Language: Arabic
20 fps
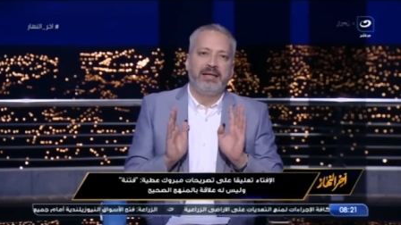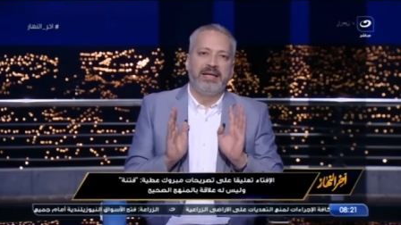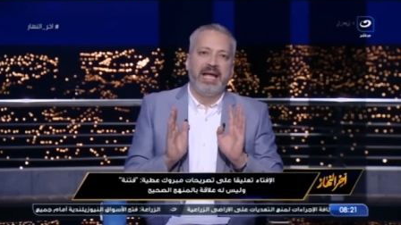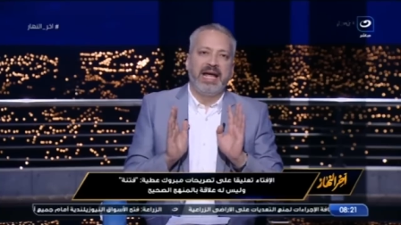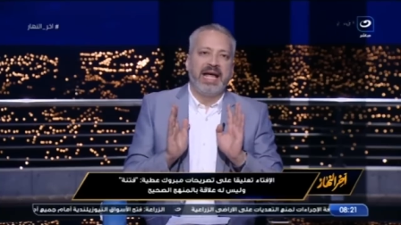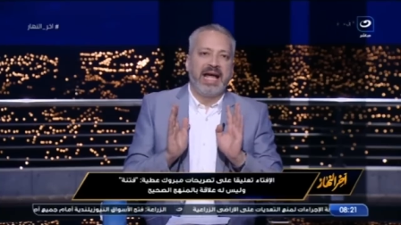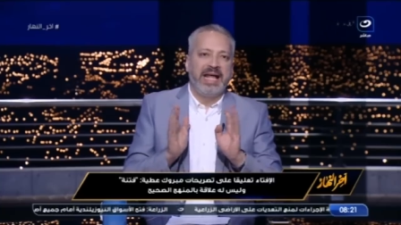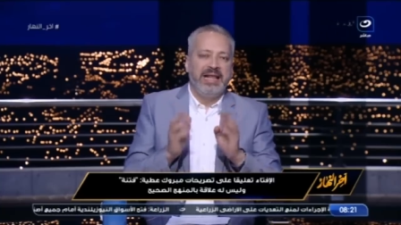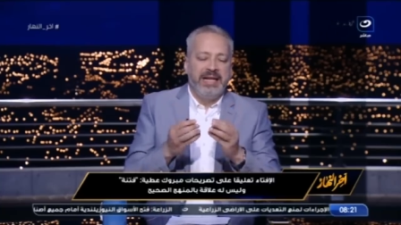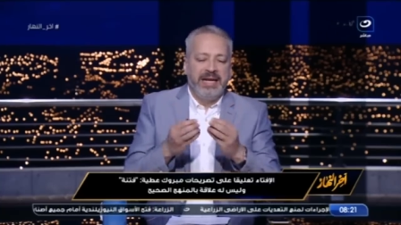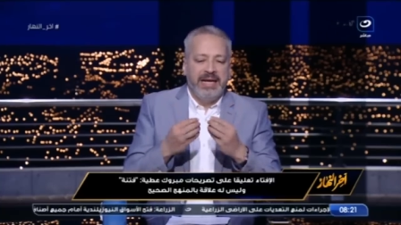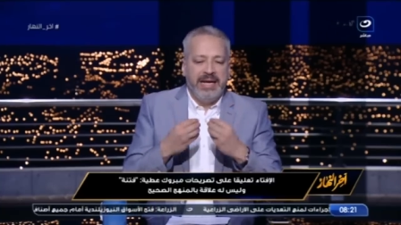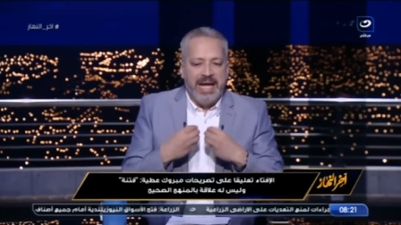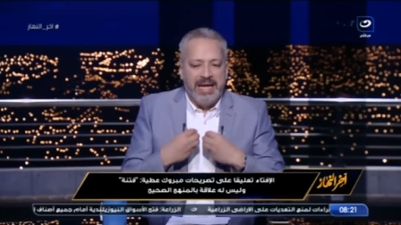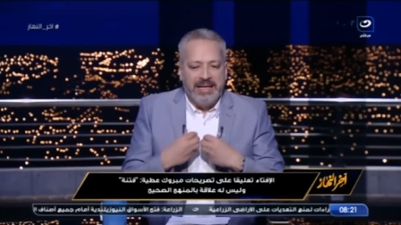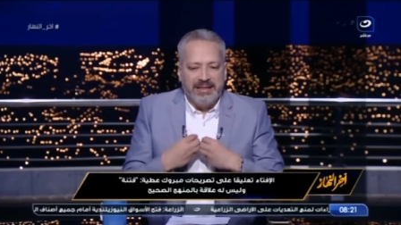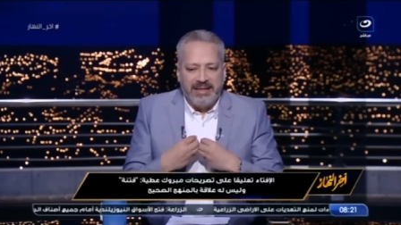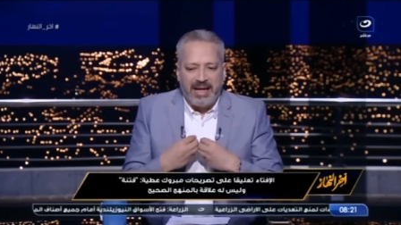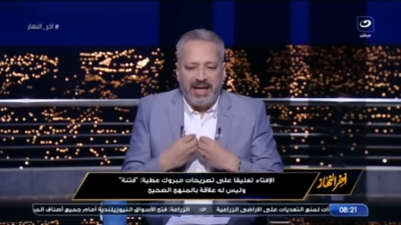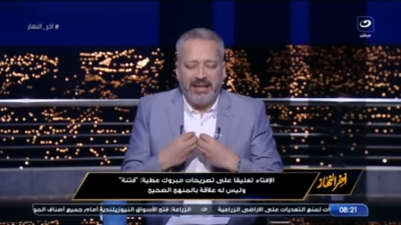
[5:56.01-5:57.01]
ده يخلي
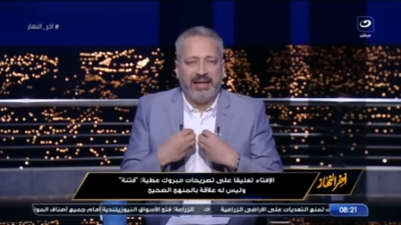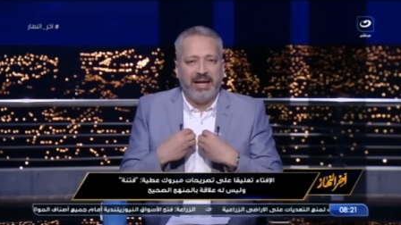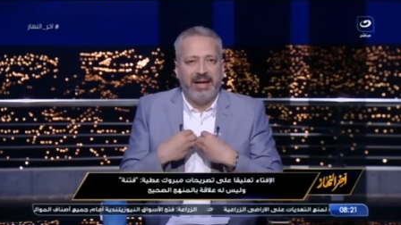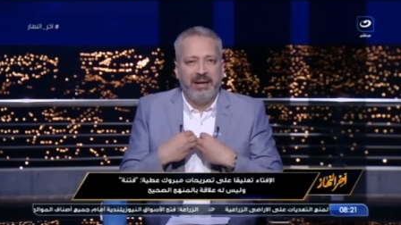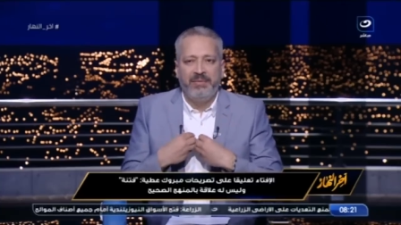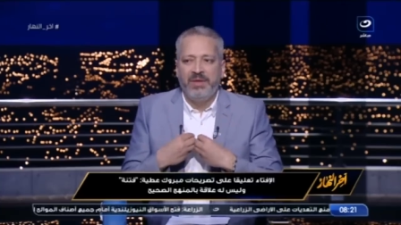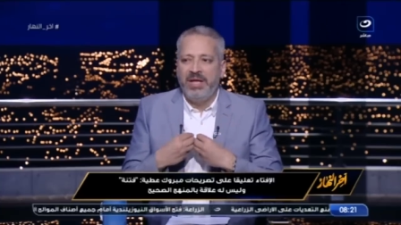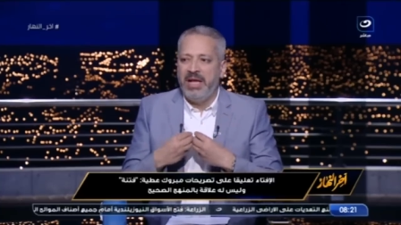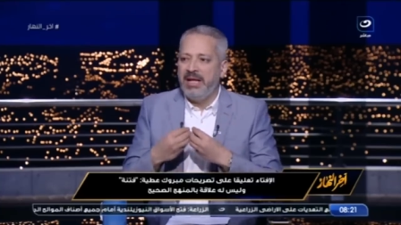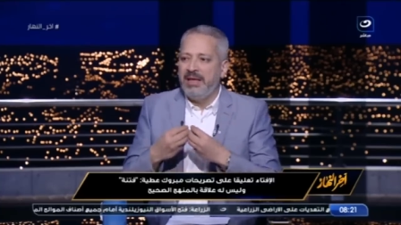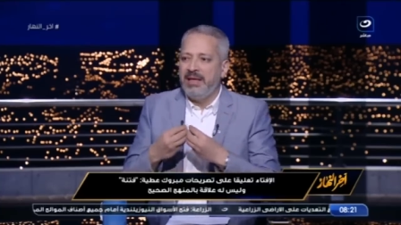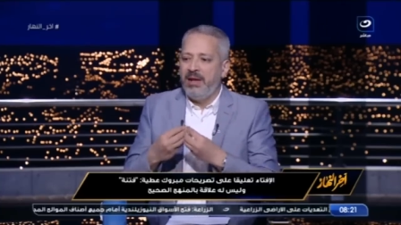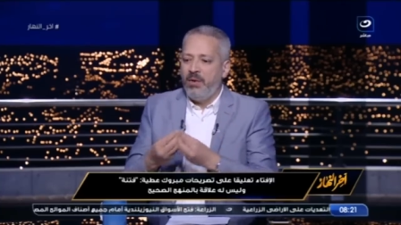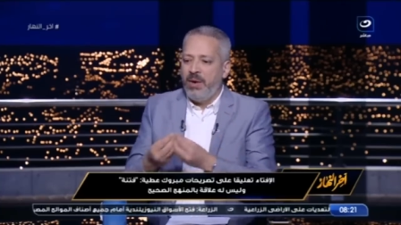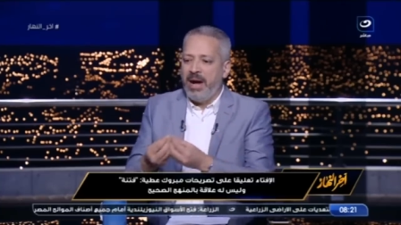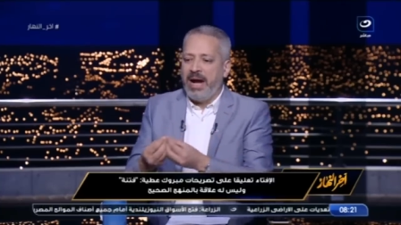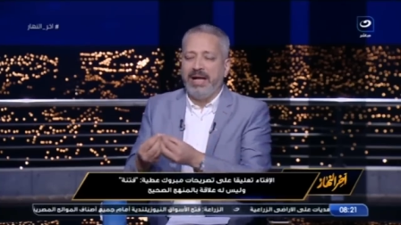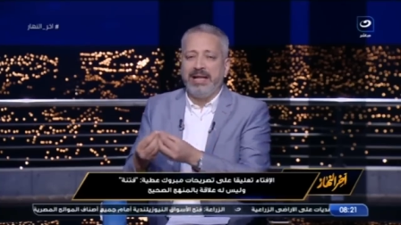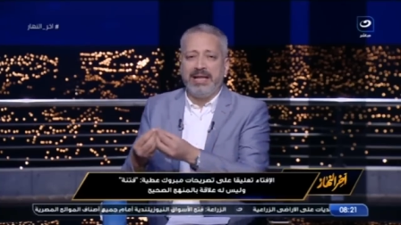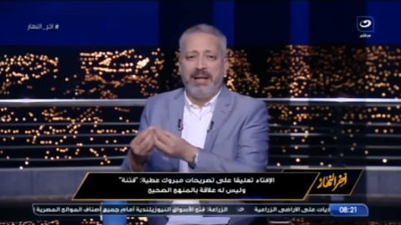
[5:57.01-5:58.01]
الناس تحترمني ان
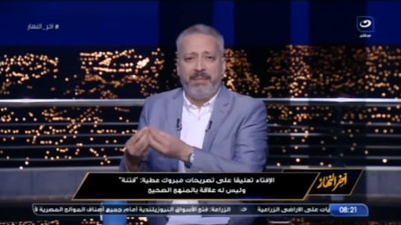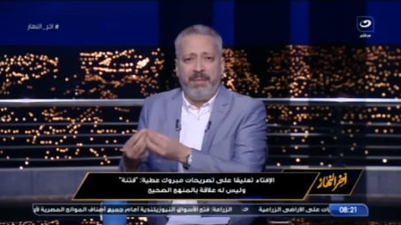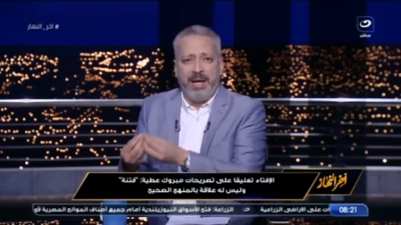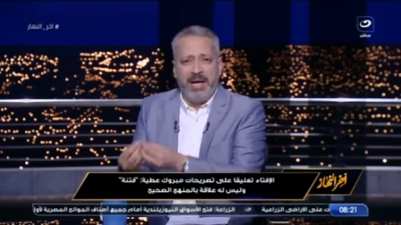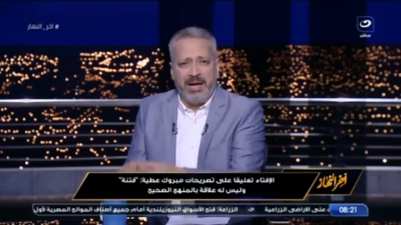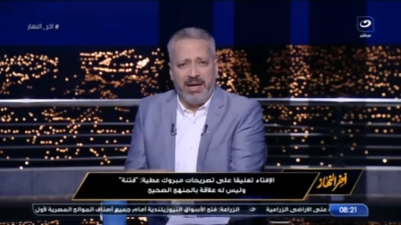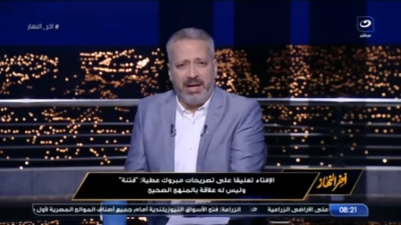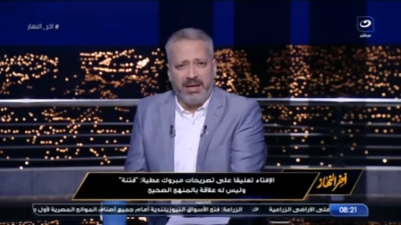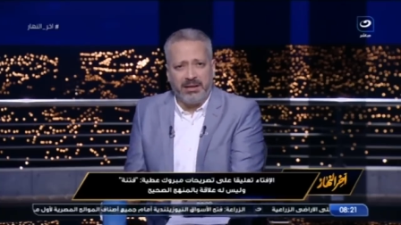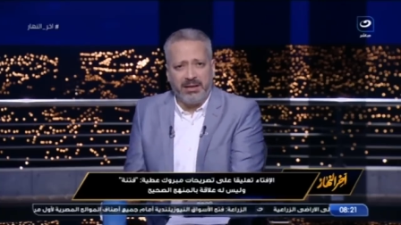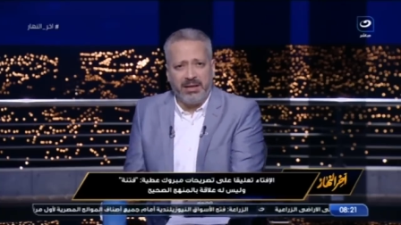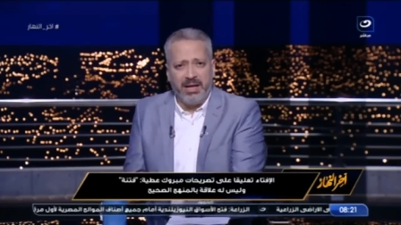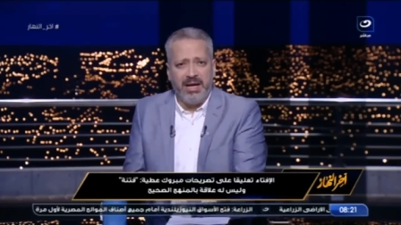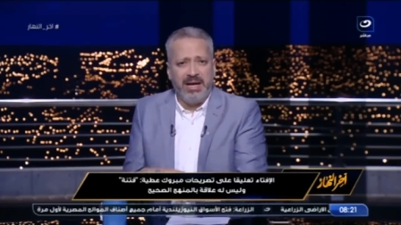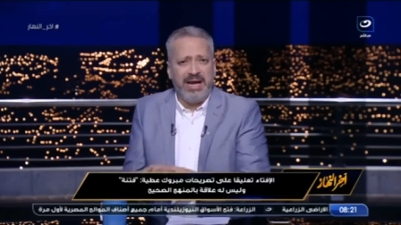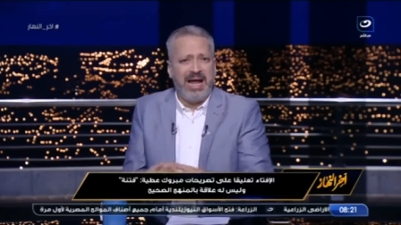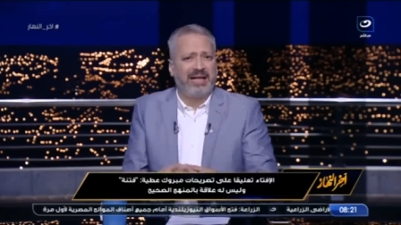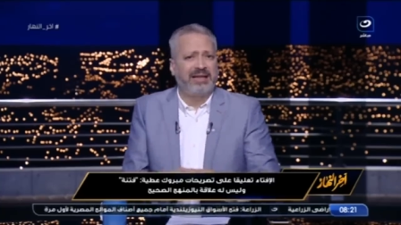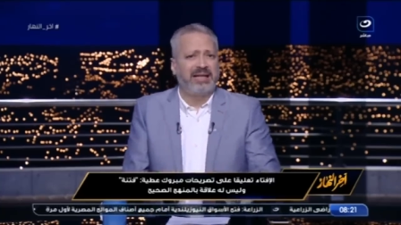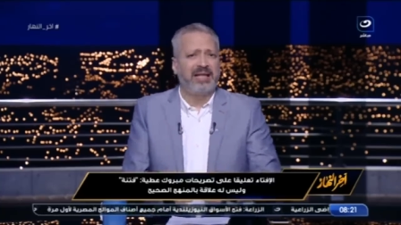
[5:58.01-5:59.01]
الواحد لما يغلط
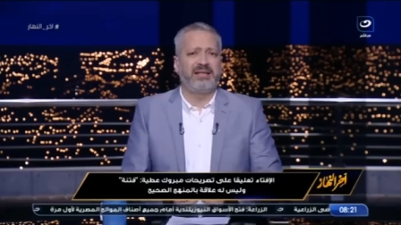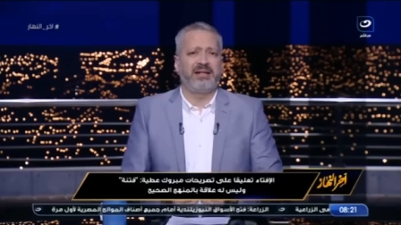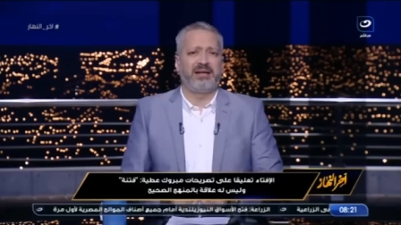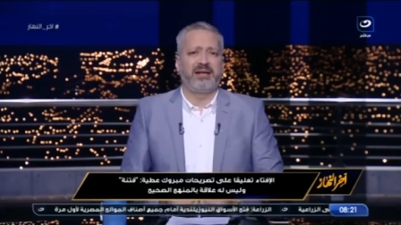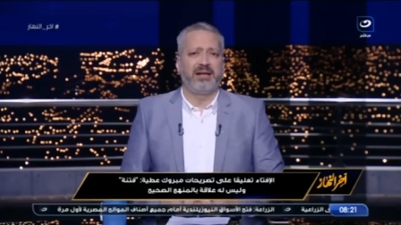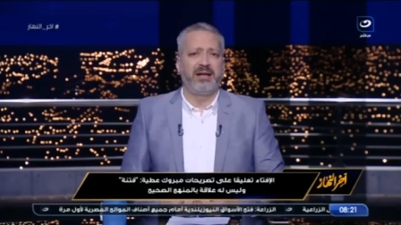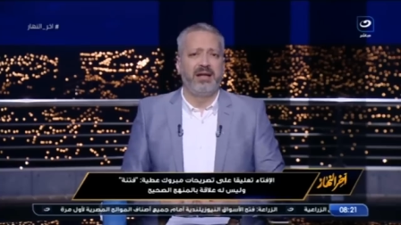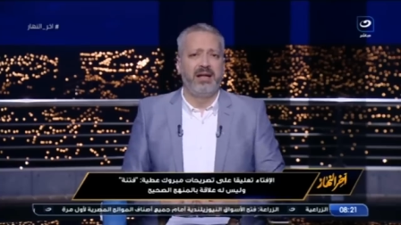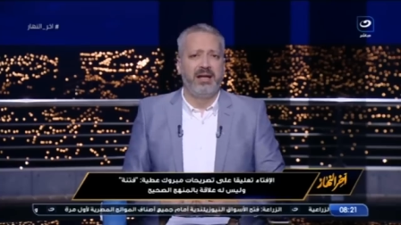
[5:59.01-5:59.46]
يعتذر